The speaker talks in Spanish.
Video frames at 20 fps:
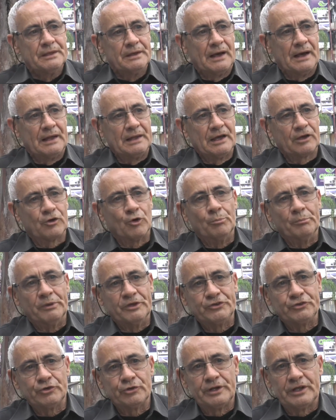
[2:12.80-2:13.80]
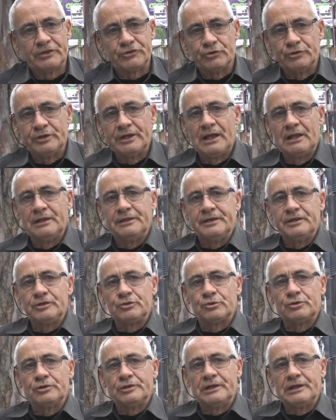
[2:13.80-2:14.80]
a la Convención Nacional
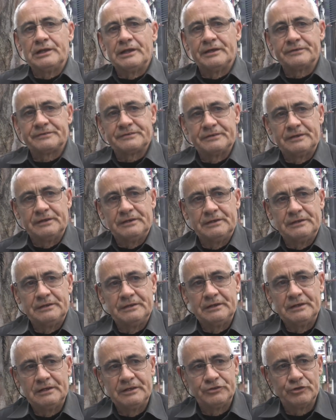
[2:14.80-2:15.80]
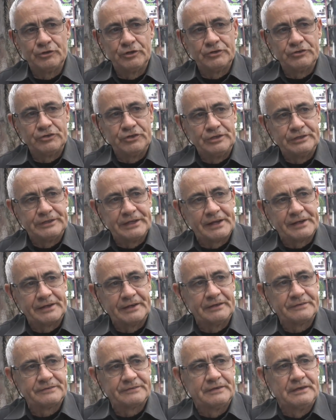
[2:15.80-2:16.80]
dentro de las eh, elecciones
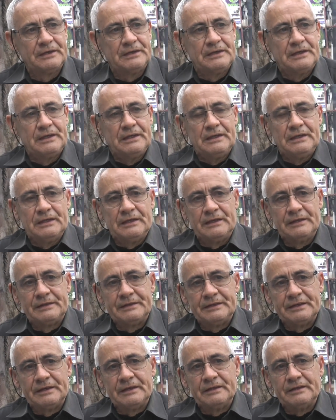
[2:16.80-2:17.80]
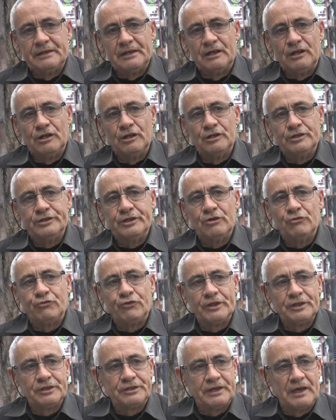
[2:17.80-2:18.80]
internas este, del,
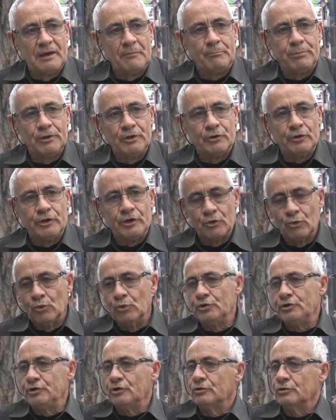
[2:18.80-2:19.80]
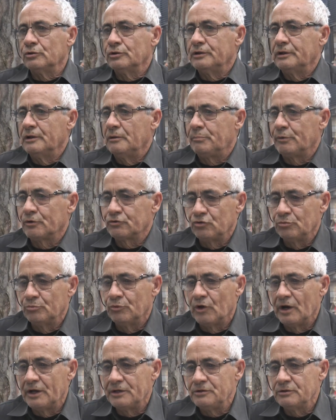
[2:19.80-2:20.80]
Frente Amplio en junio del
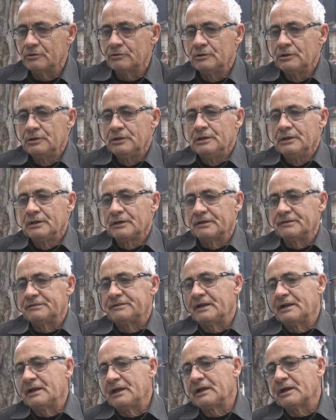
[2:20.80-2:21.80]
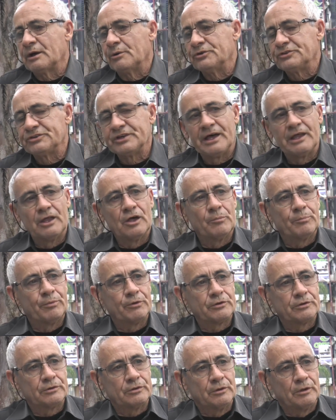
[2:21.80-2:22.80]
próximo año, que será encabezada
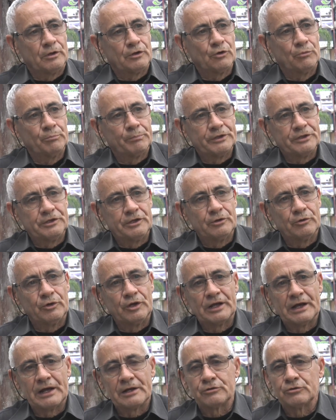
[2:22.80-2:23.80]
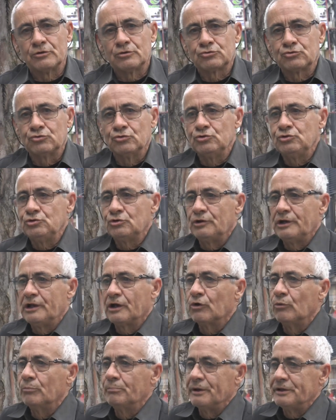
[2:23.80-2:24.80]
por el compañero Edgardo Ortuño y
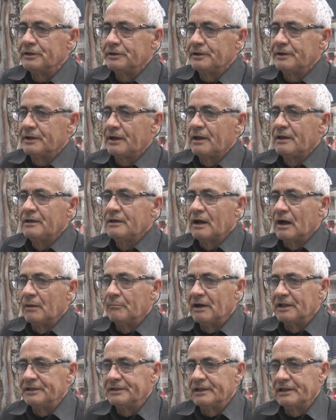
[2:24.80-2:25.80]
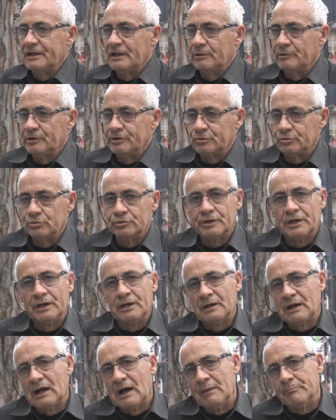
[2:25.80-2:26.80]
la compañera Amanda de la Ventura,
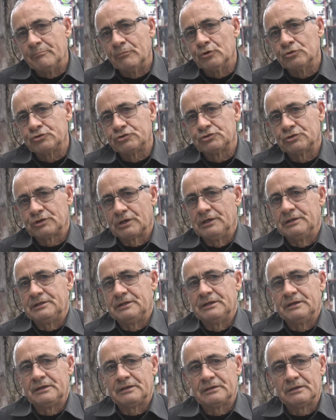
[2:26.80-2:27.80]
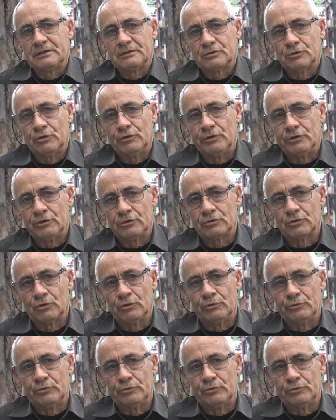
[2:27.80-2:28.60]
ambos este, con,